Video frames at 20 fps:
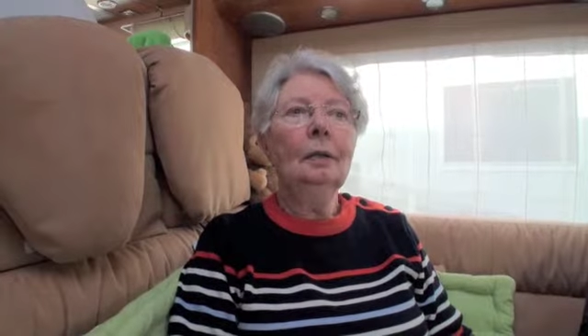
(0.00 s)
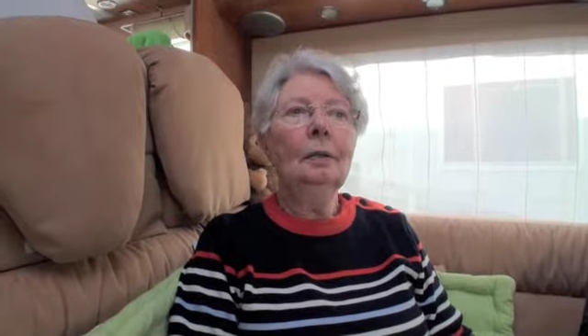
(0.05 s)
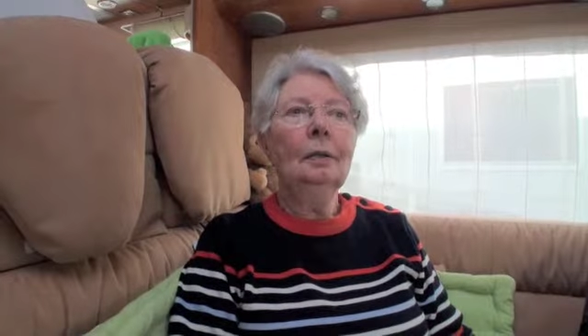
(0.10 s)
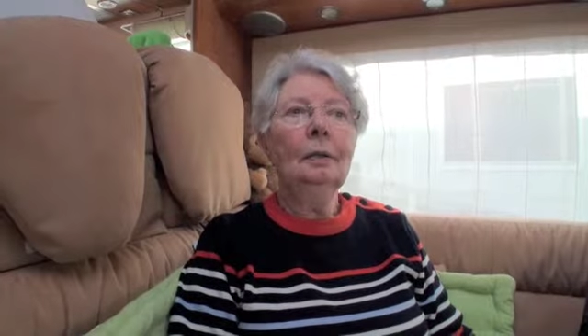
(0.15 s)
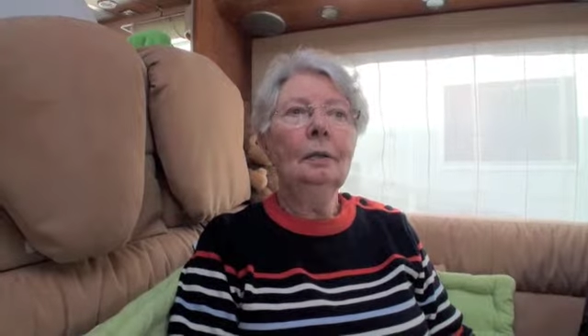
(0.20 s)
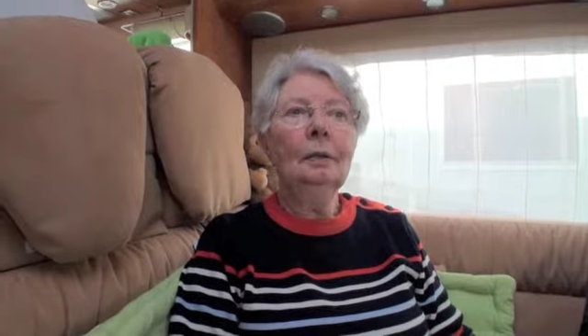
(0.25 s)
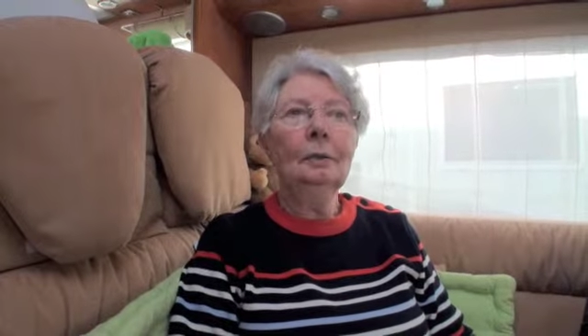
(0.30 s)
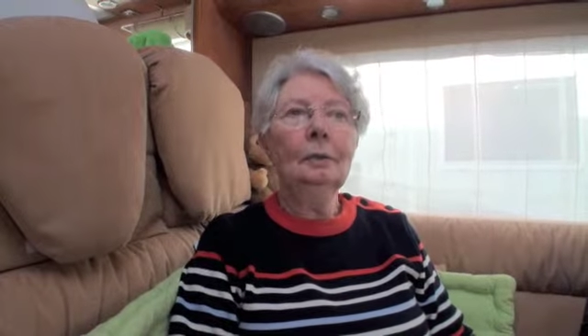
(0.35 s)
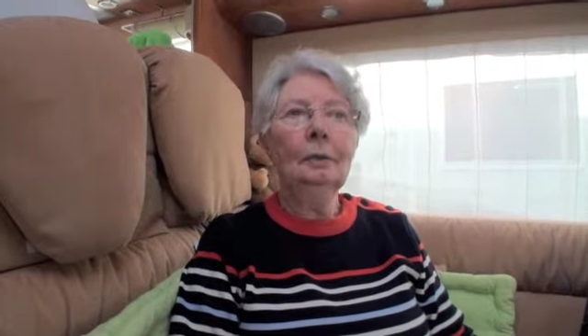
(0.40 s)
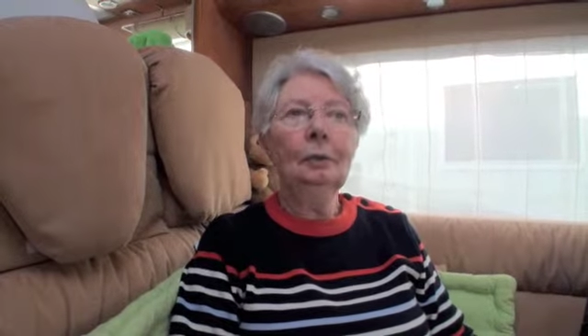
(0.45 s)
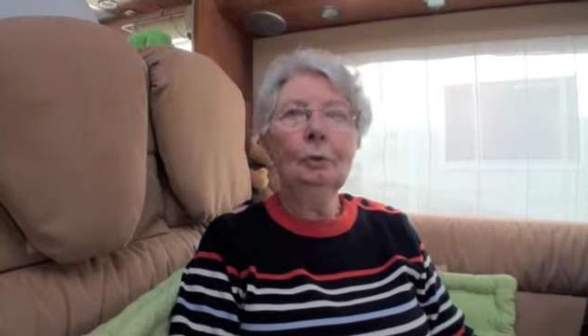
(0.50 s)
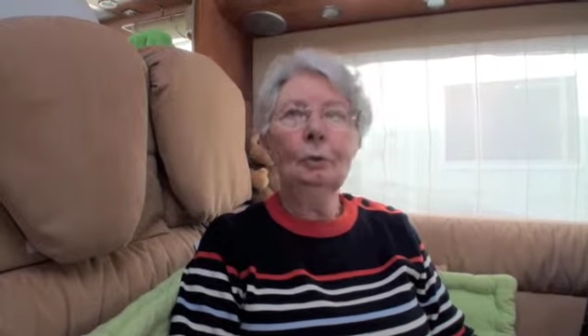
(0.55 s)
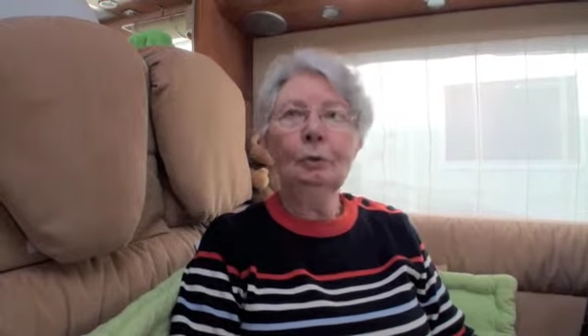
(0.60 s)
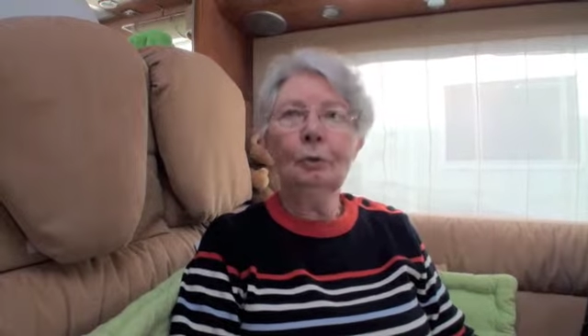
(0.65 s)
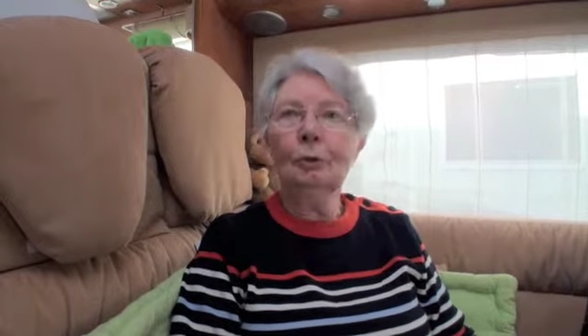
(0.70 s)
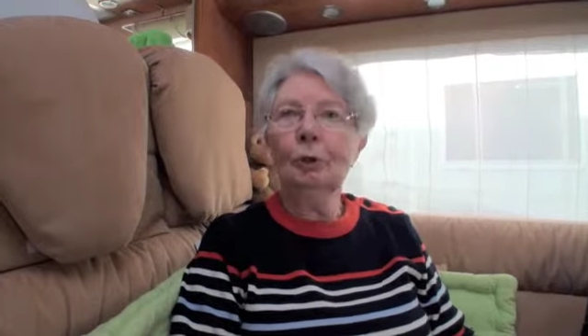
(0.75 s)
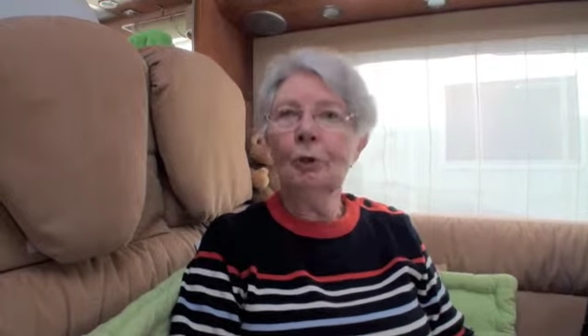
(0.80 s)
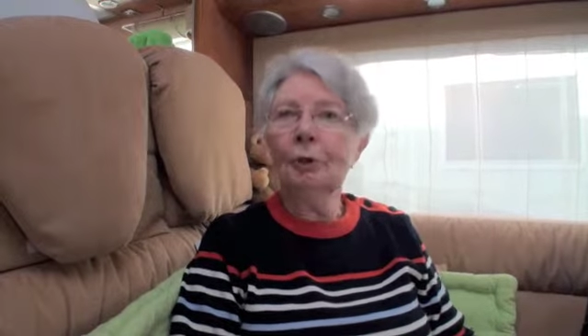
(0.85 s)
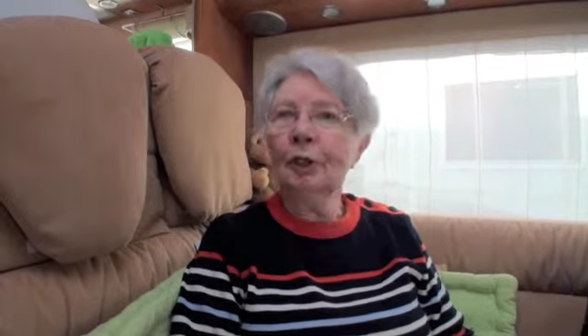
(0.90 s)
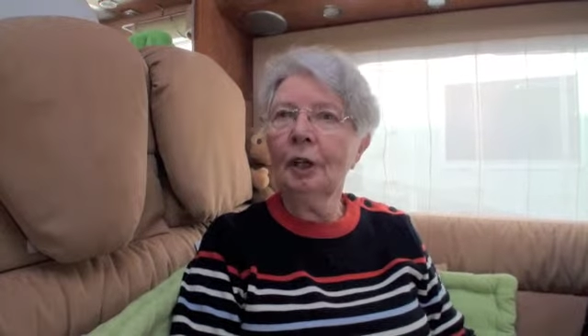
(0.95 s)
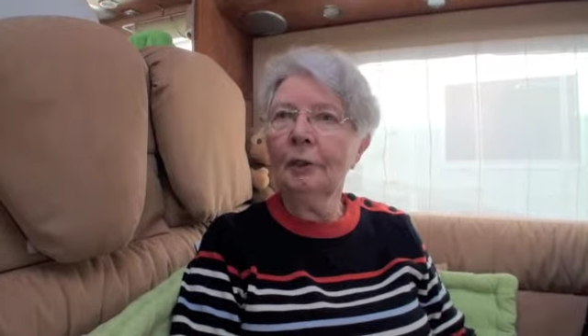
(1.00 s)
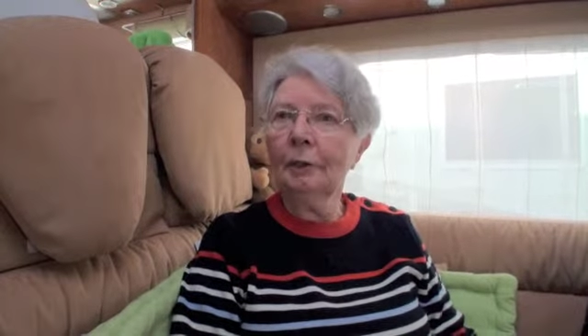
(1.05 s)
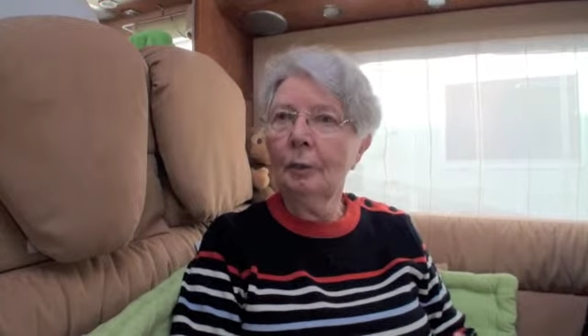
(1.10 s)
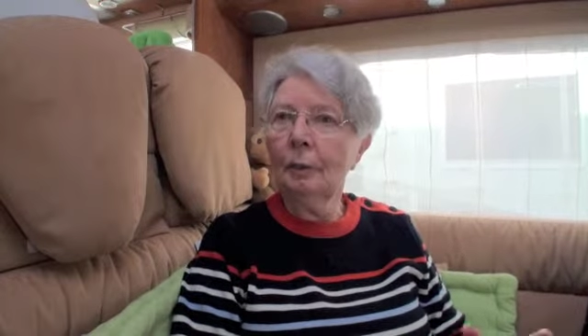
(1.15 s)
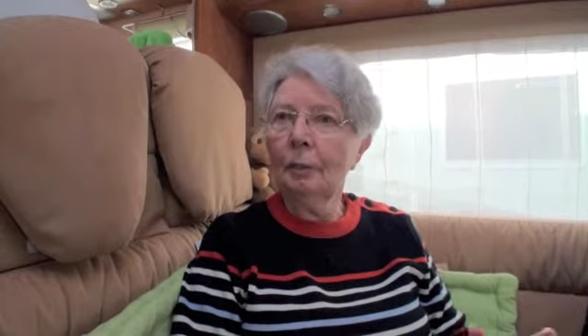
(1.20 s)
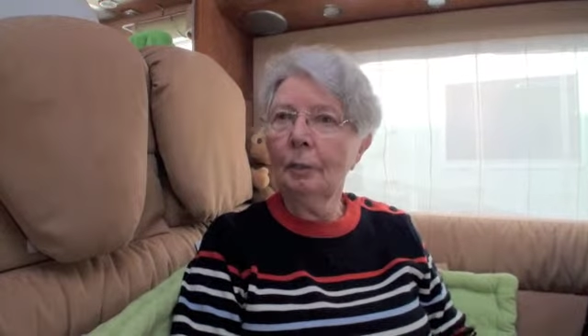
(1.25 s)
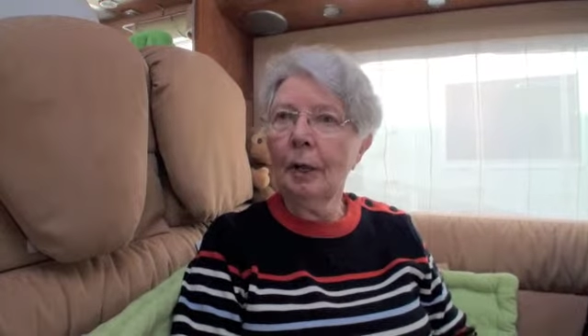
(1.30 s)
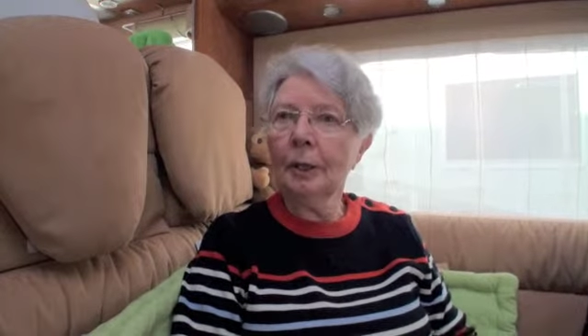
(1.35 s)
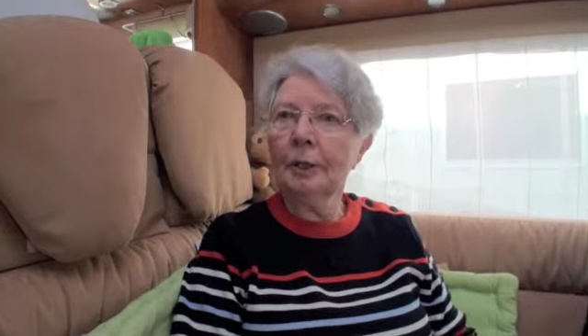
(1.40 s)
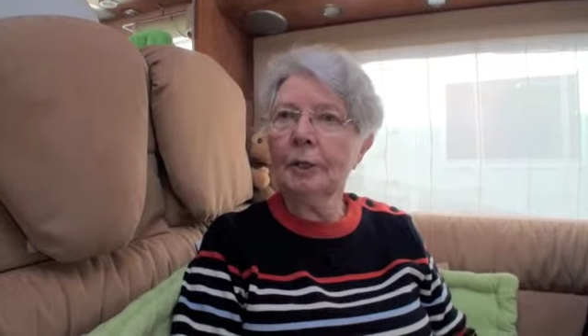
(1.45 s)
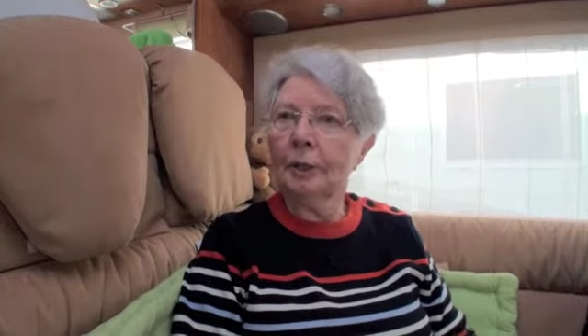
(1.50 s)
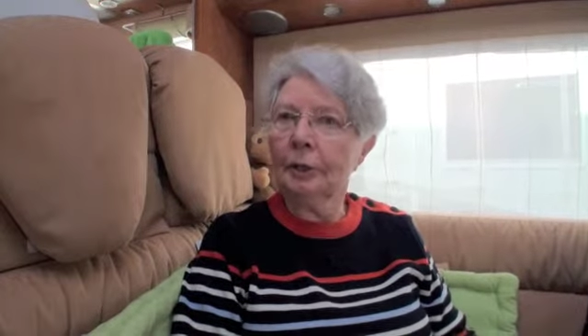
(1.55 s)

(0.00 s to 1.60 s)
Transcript: Euh, sortir avec mon mari,